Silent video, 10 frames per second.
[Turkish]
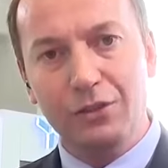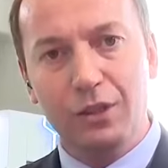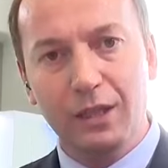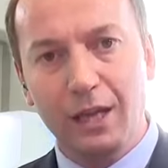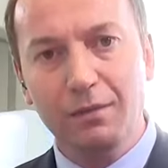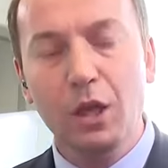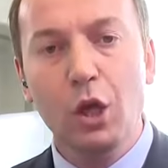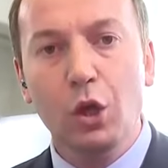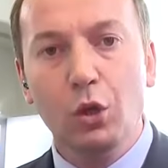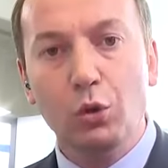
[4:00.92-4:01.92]
geliştirilen
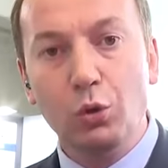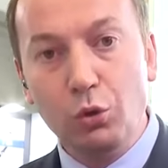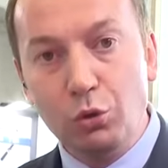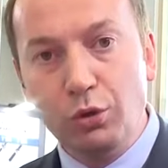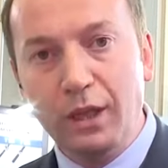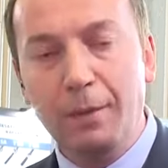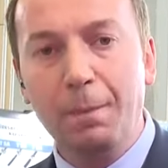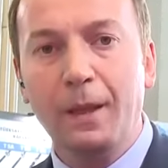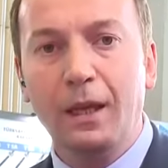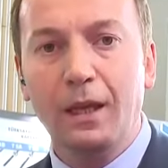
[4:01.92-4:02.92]
üründe